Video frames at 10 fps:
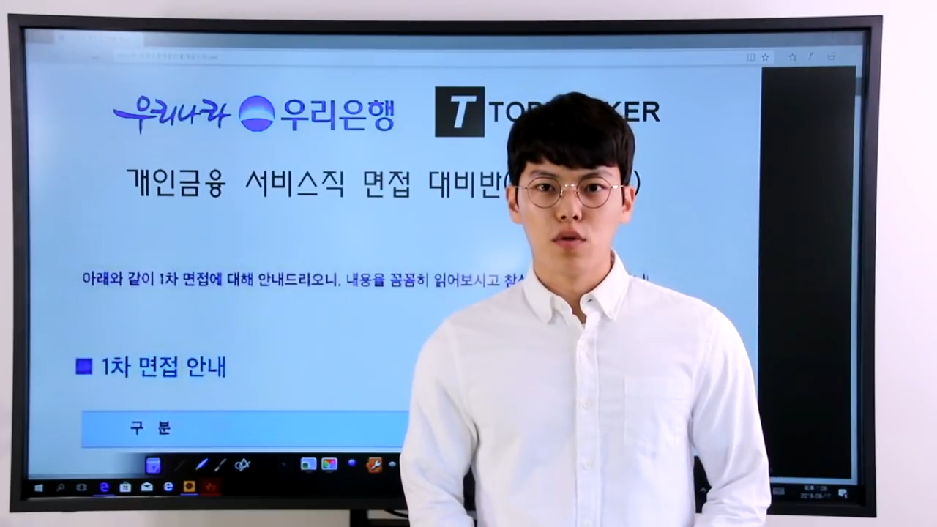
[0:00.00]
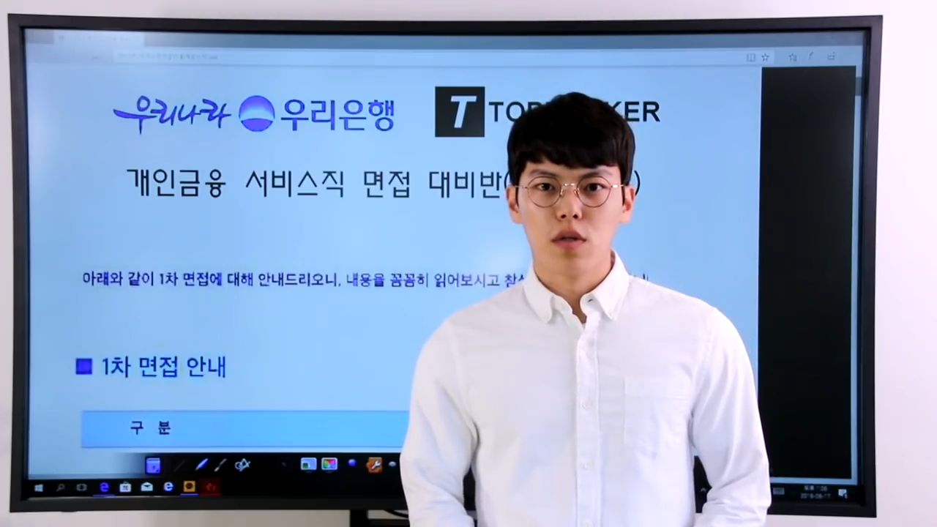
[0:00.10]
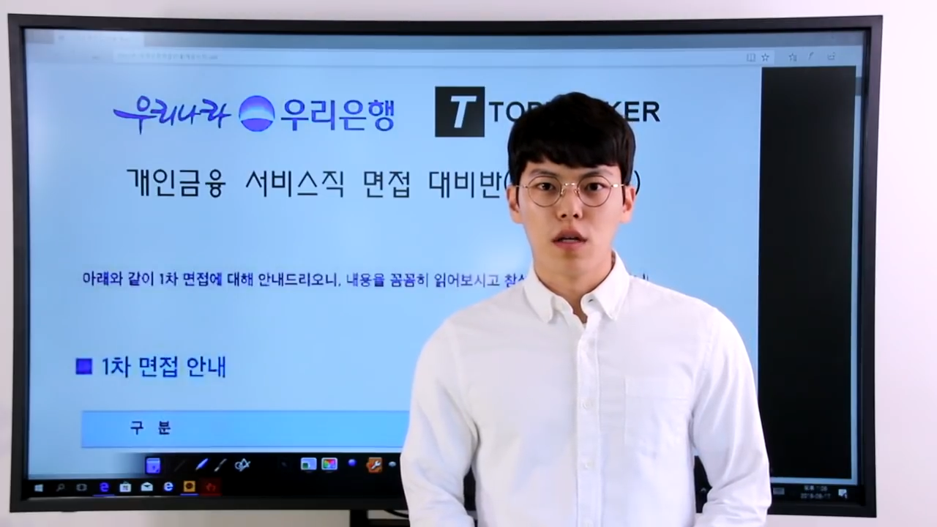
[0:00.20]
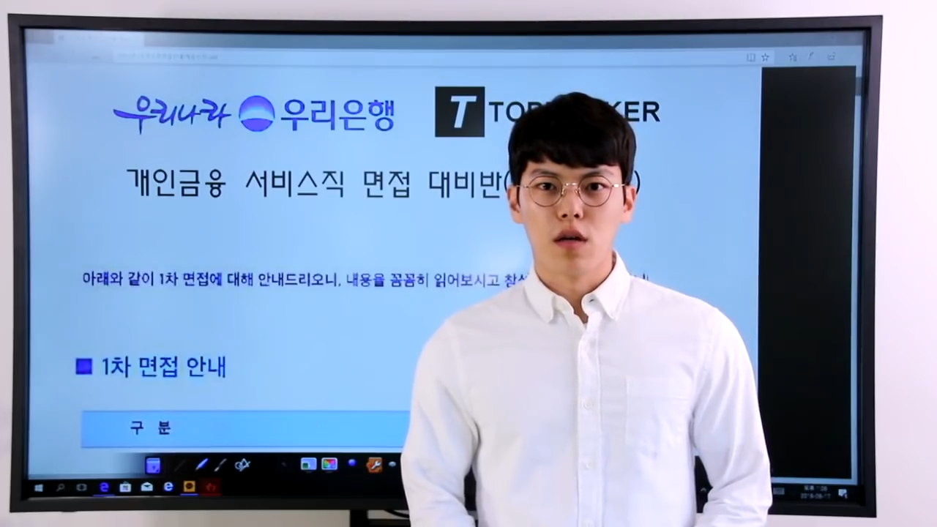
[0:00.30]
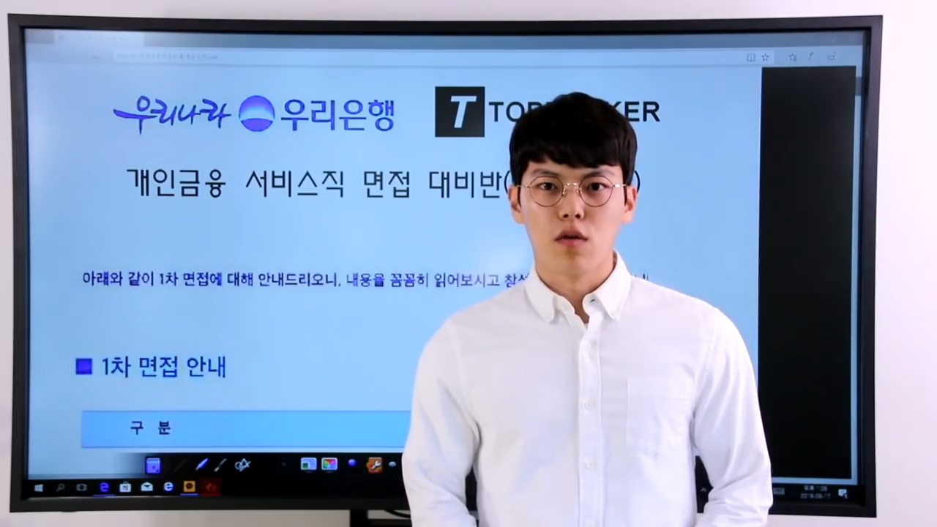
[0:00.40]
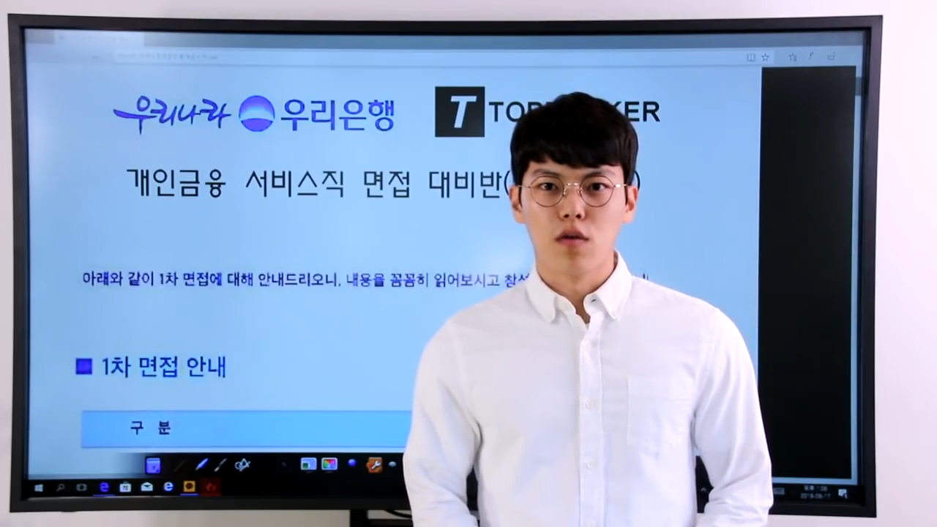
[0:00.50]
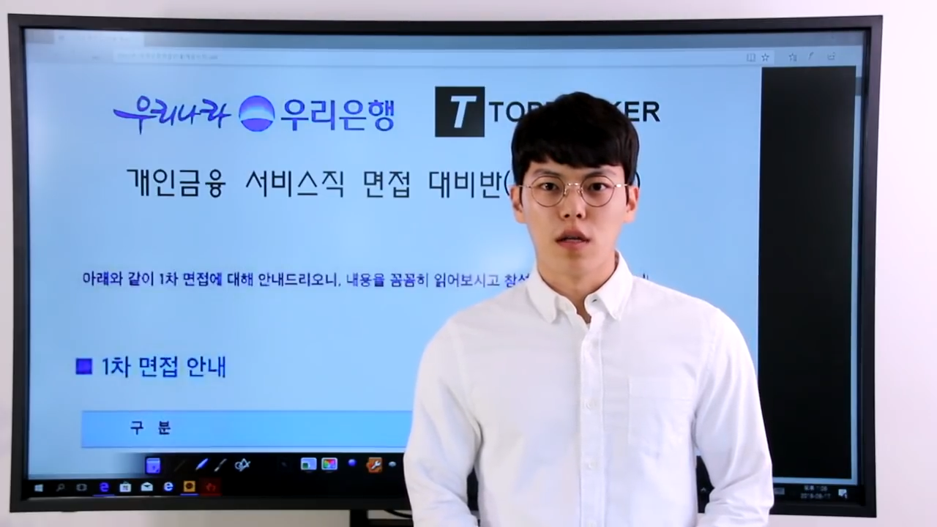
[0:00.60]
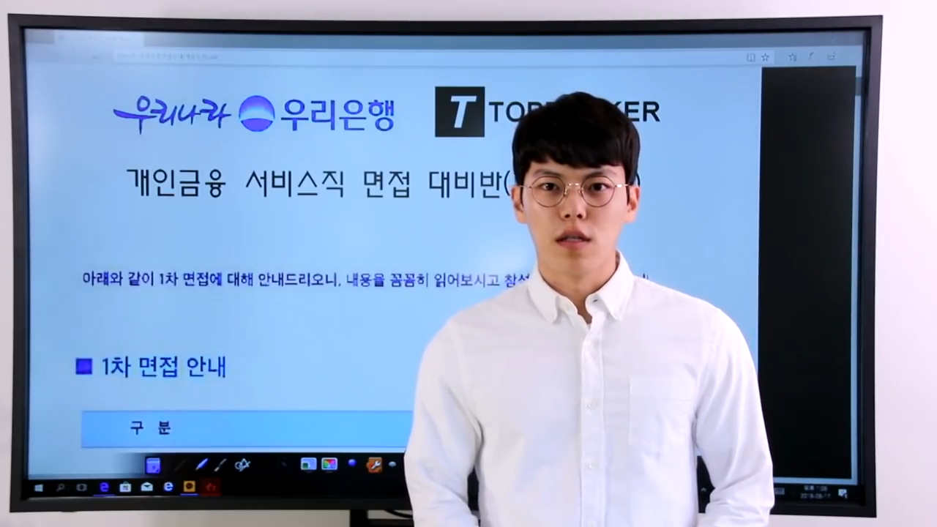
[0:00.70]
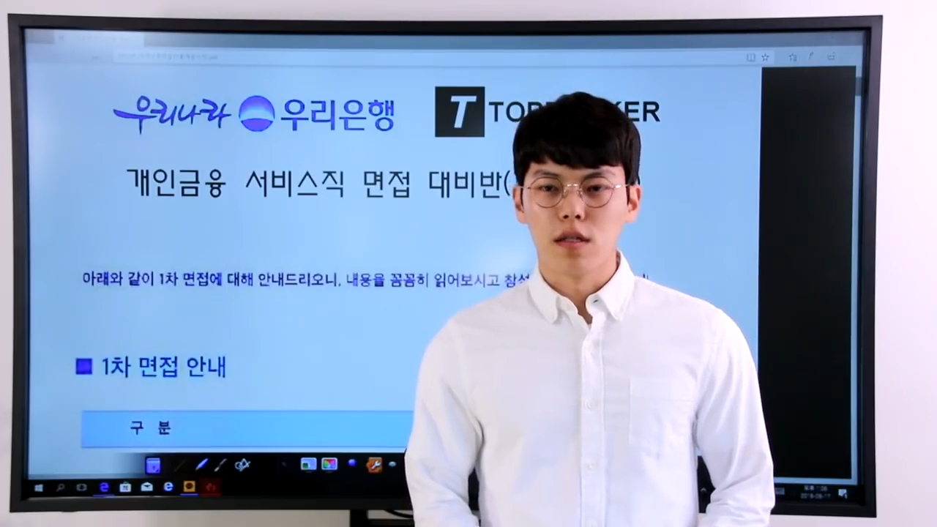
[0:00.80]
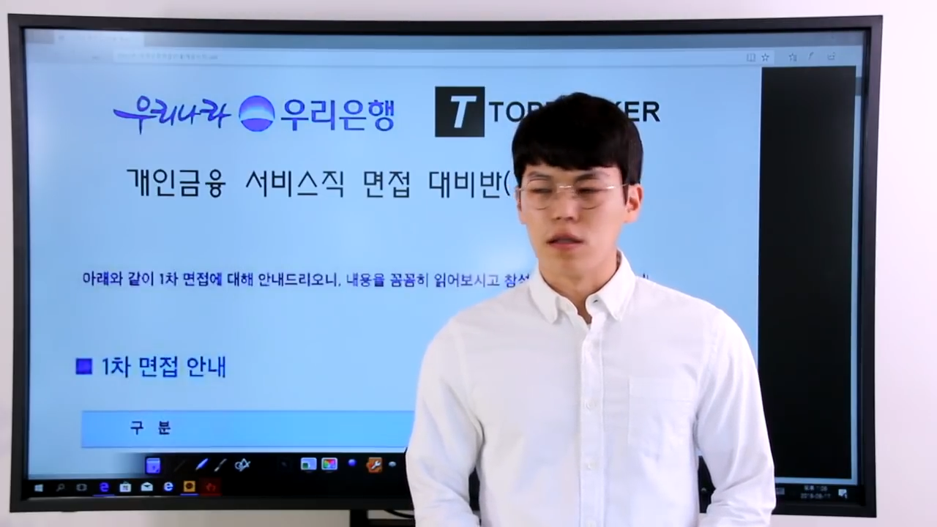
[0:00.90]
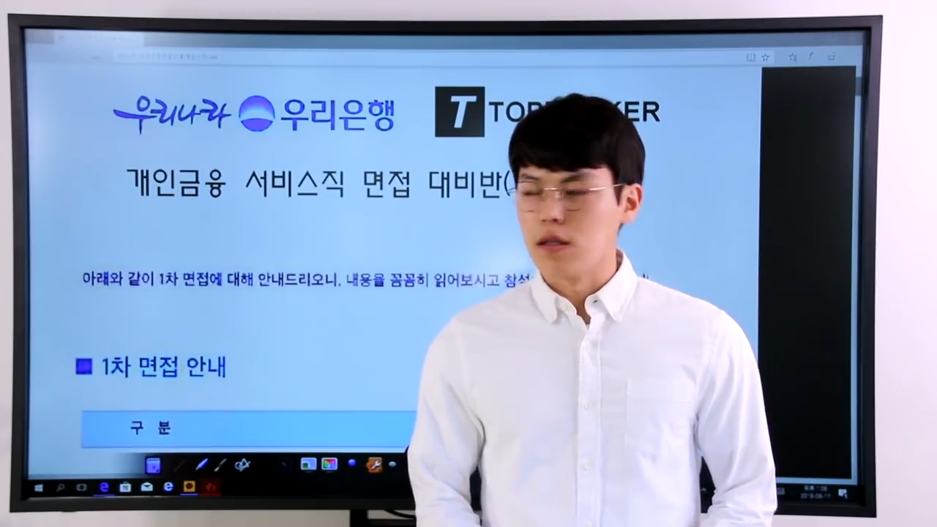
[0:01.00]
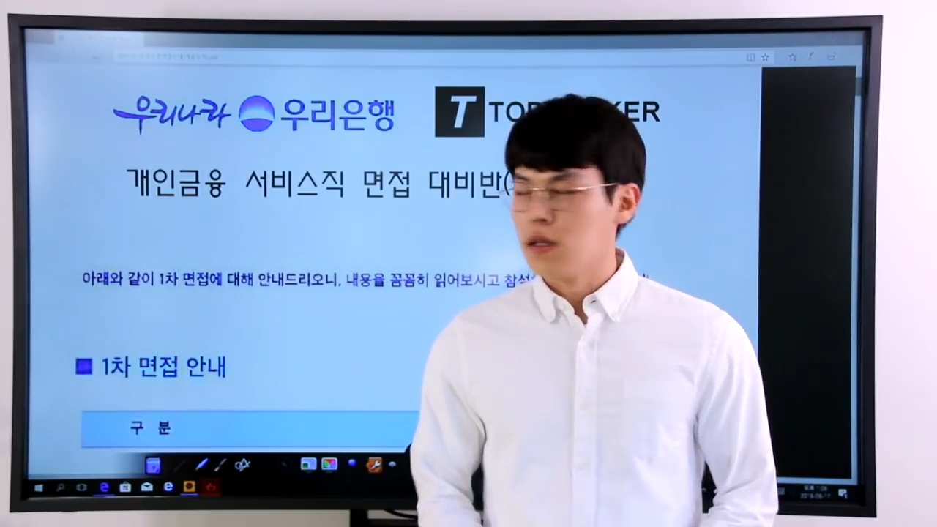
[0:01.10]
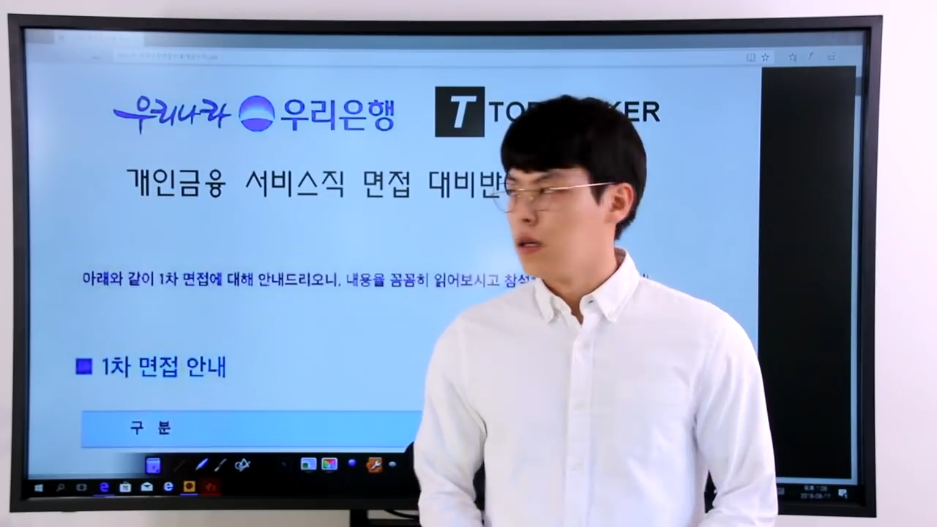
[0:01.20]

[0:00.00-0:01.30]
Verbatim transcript: 분들의 경우에는